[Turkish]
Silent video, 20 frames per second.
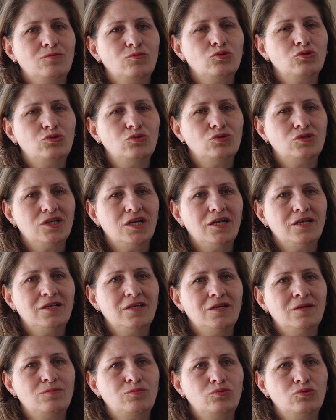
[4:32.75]
bu
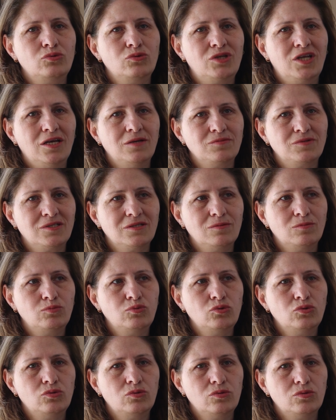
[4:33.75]
düzeni, bu, tems,
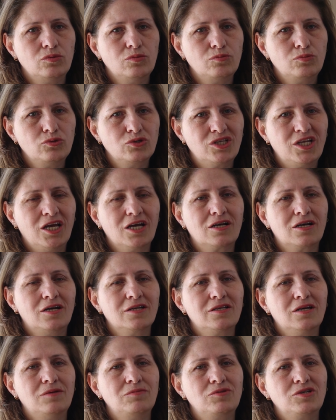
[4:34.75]
bu, bu tek
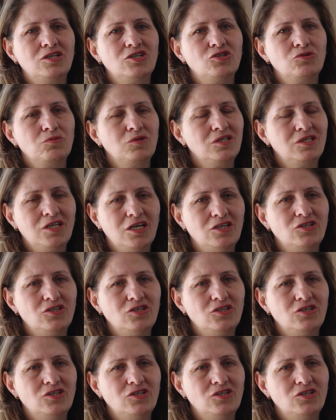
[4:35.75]
adam rejimini